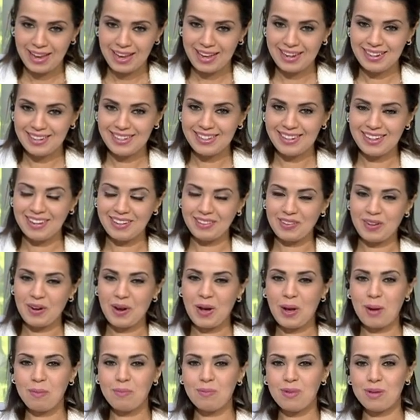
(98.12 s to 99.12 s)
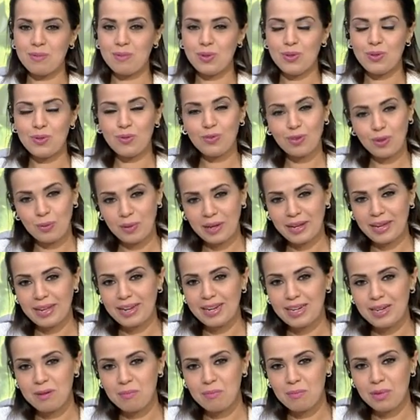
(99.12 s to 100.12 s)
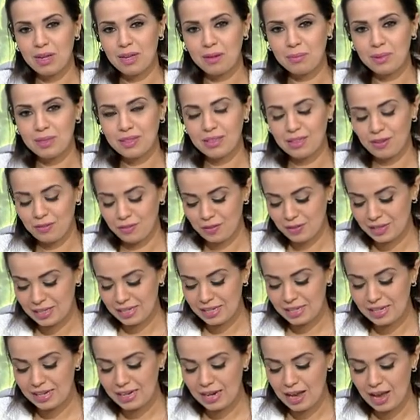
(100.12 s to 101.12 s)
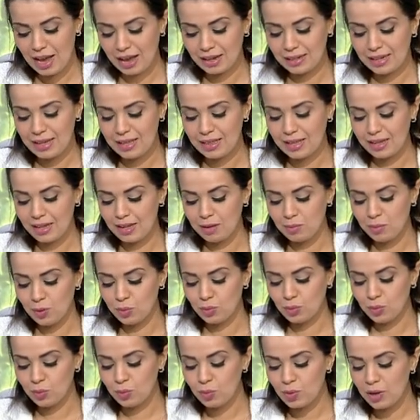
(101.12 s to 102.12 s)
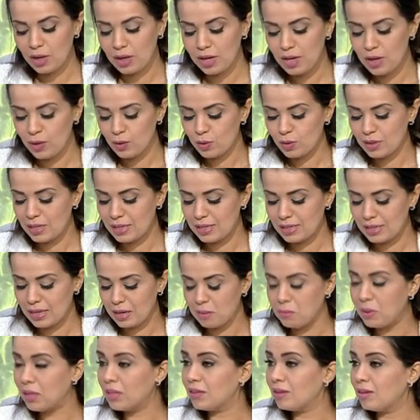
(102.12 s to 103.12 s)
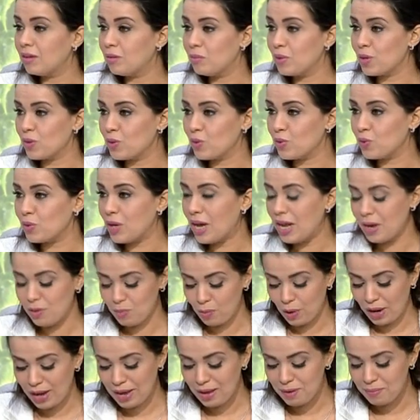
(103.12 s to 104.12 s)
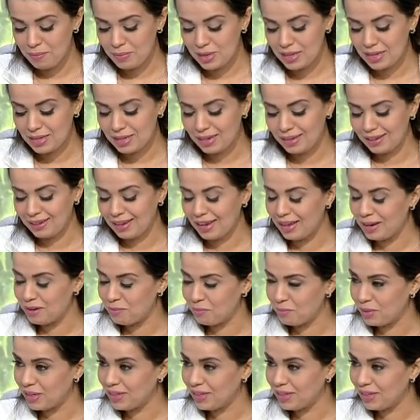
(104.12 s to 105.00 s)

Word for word: خلينا نرحب بضيوفنا ونتكلم بالتفاصيل عن هذا الموضوع أستاذ عماد مرزوق المحامي أهلا